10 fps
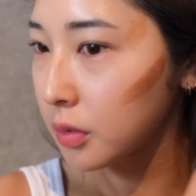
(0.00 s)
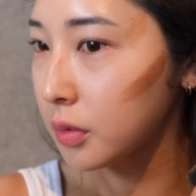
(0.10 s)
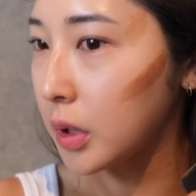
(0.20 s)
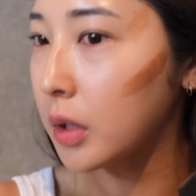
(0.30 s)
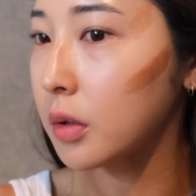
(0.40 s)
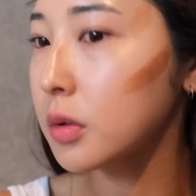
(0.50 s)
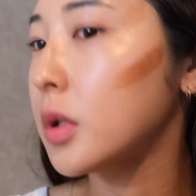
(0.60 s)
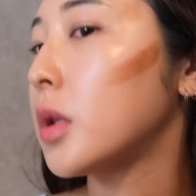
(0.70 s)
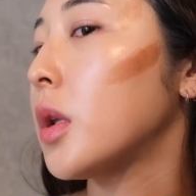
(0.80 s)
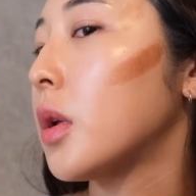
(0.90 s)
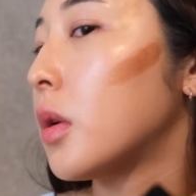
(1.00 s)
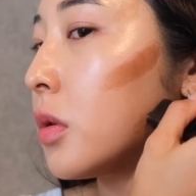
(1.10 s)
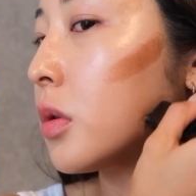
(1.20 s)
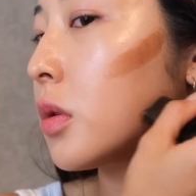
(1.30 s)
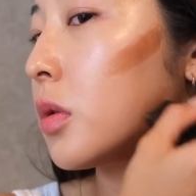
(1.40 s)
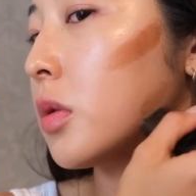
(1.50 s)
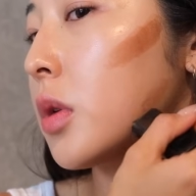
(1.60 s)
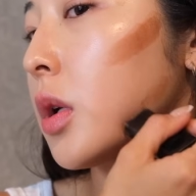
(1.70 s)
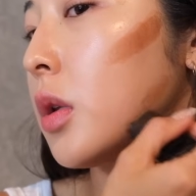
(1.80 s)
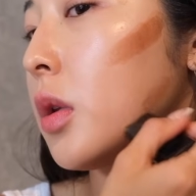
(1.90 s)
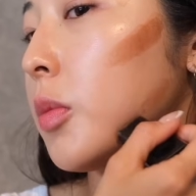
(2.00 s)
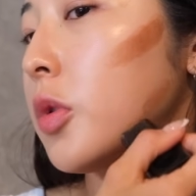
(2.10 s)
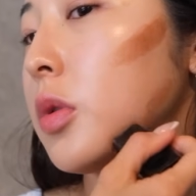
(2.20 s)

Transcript: に乗せてちょっとここら辺にも